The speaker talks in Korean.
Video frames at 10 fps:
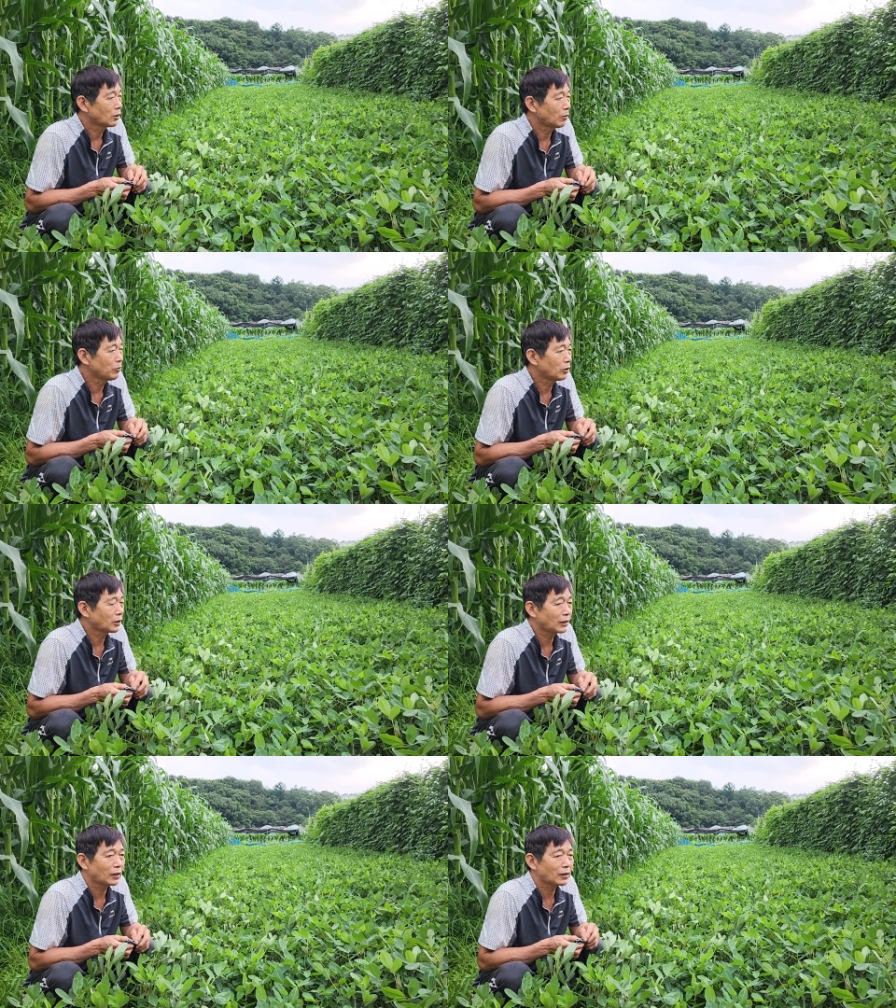
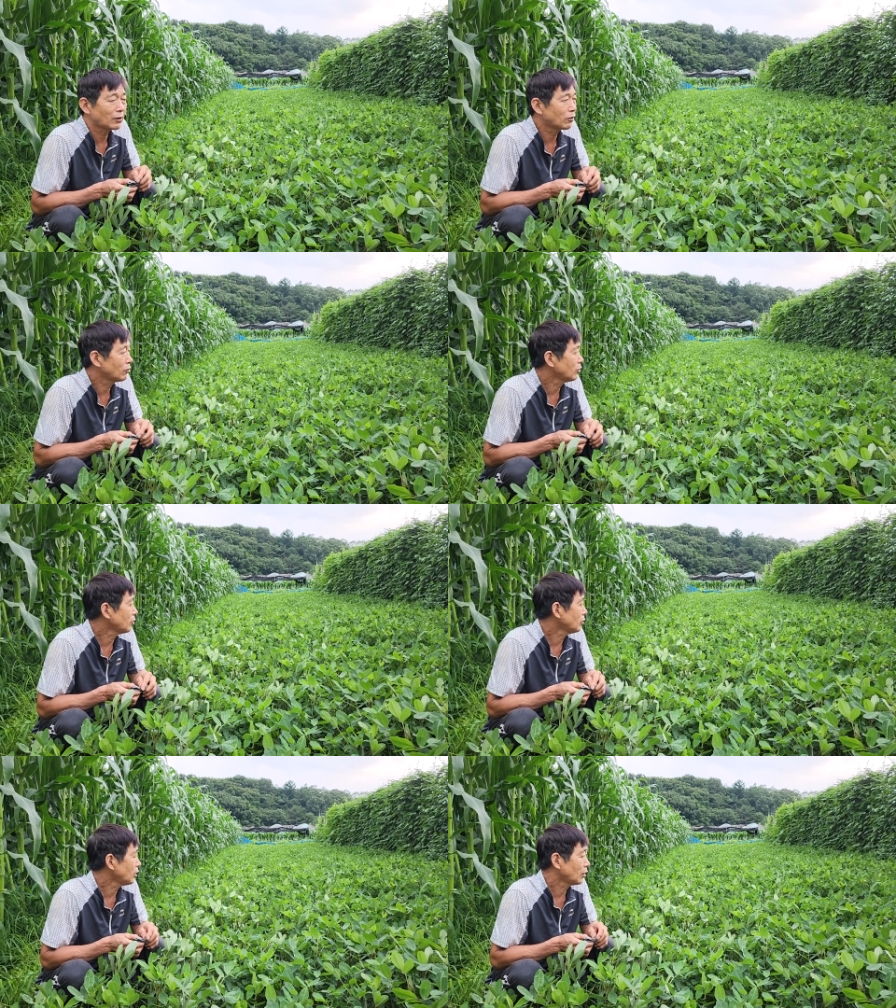검정 자색
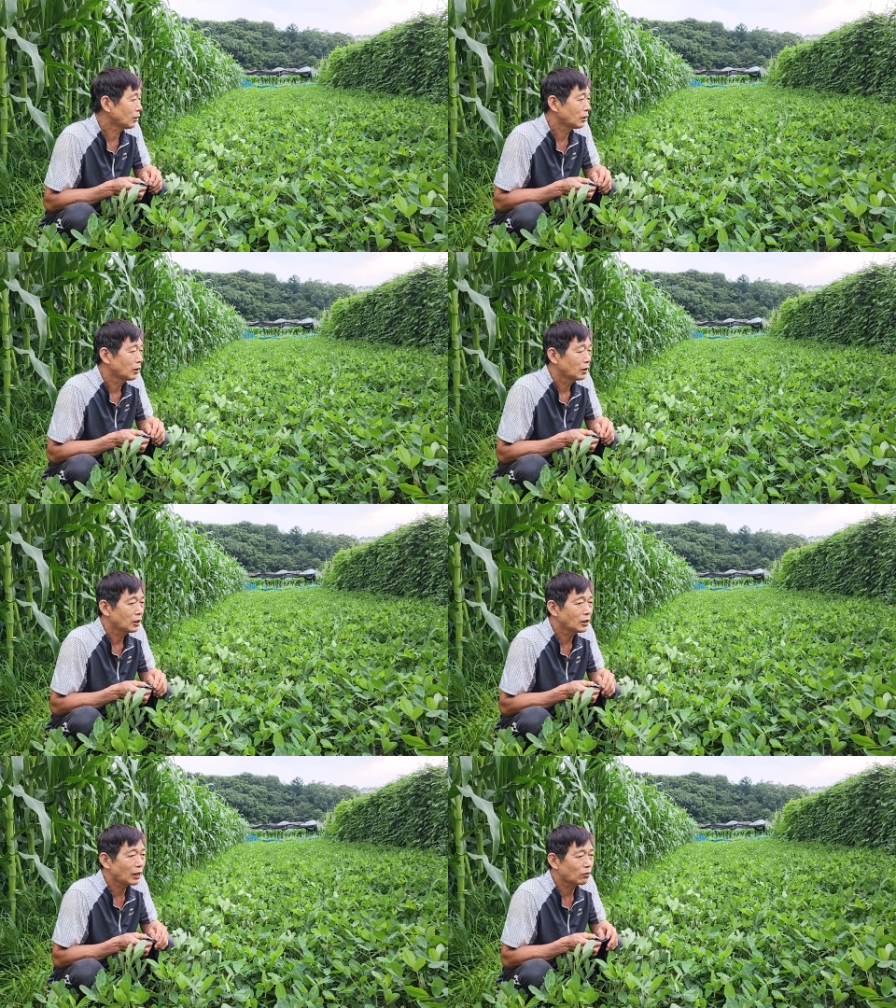땅콩은 이제
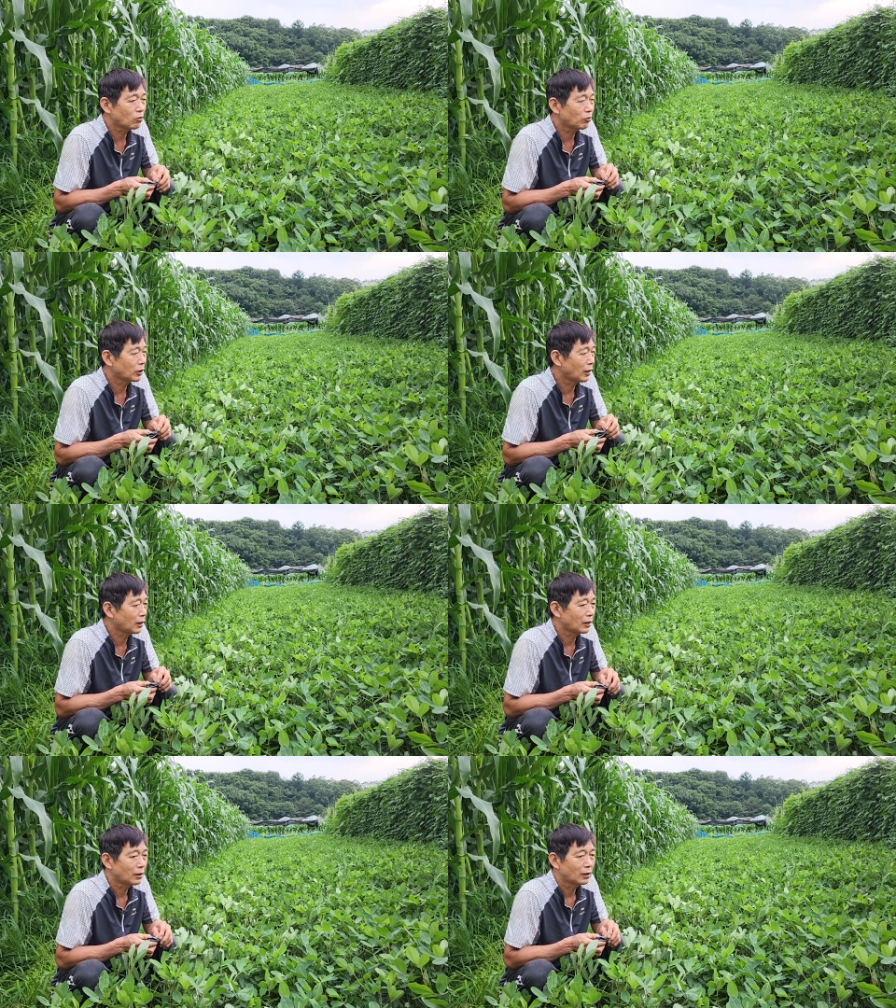흰
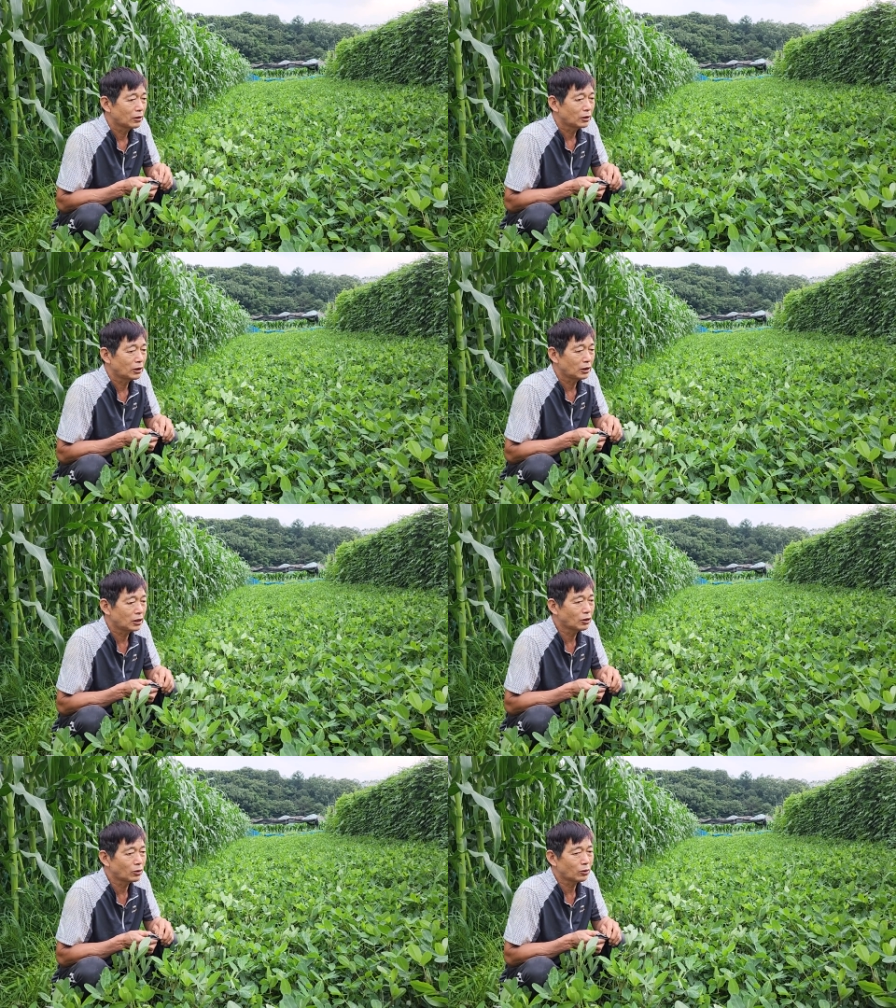땅콩보다 이제
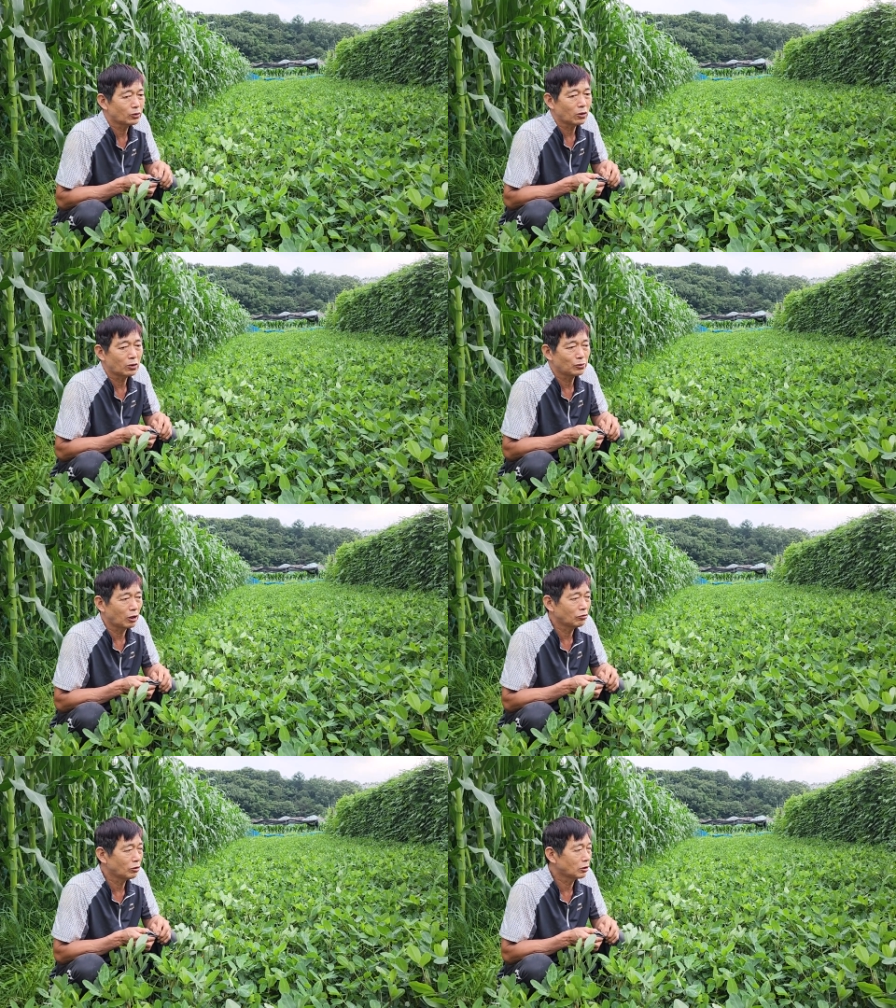질소를 조금
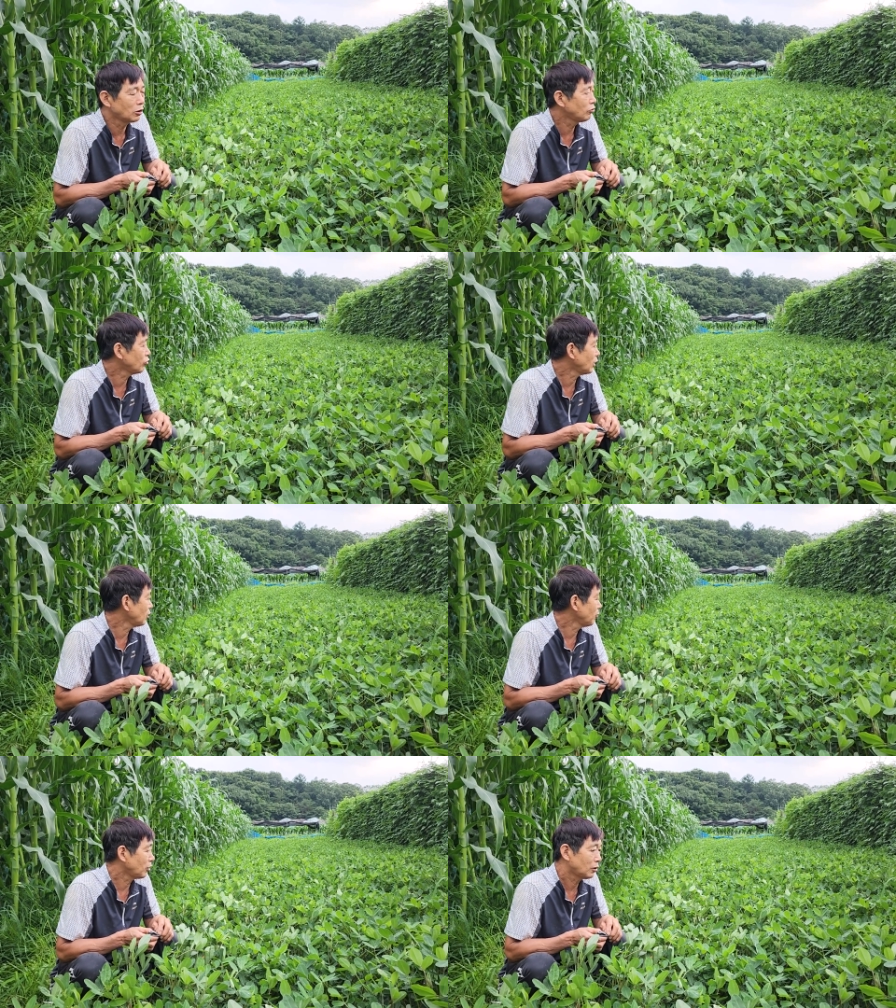더덜 주게
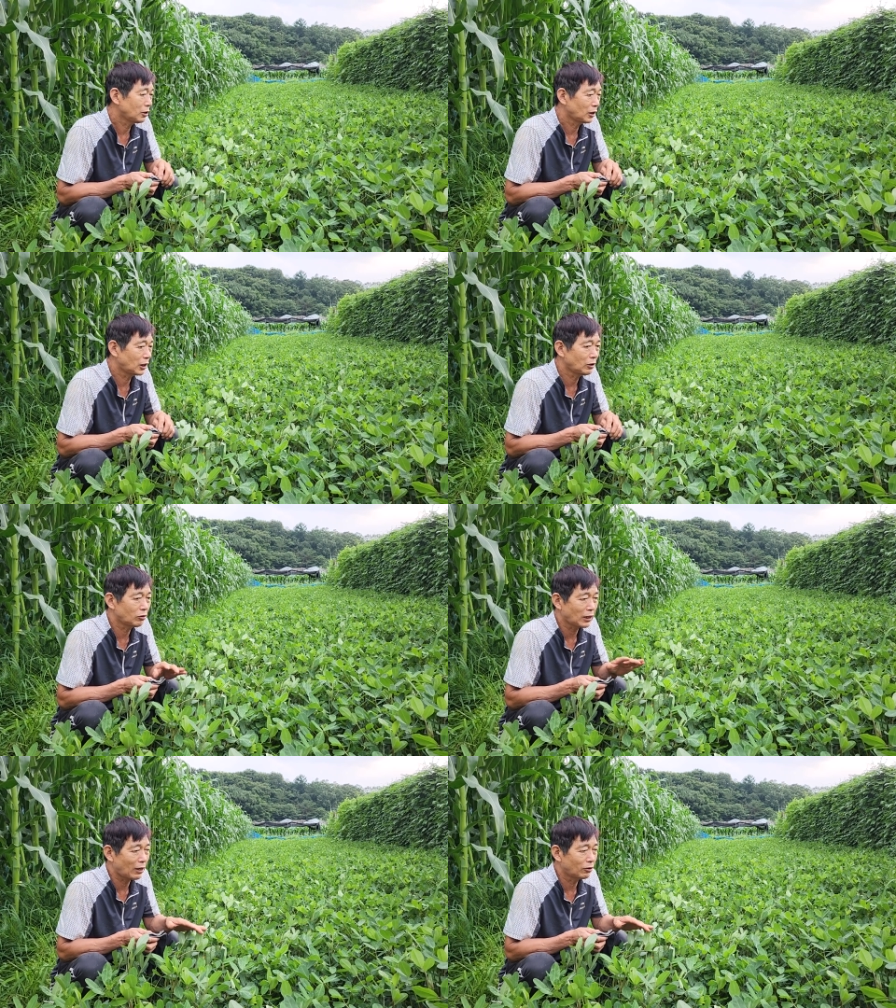되면 이제
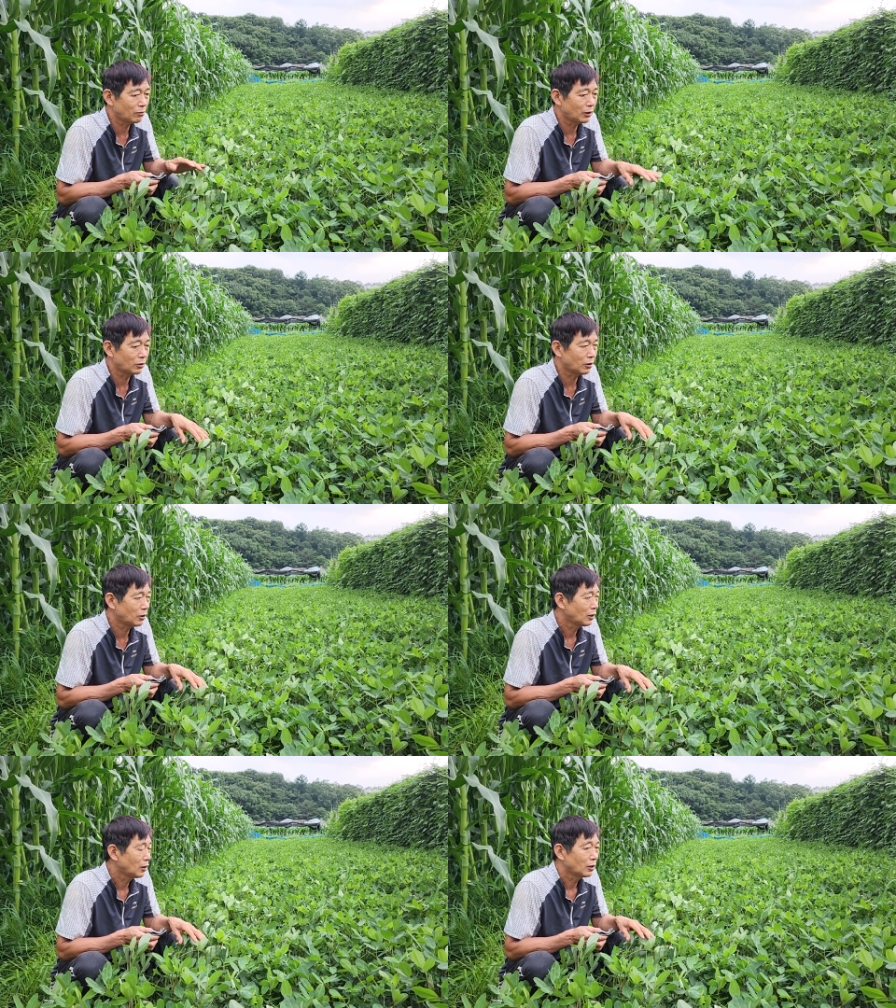키도 작아지면서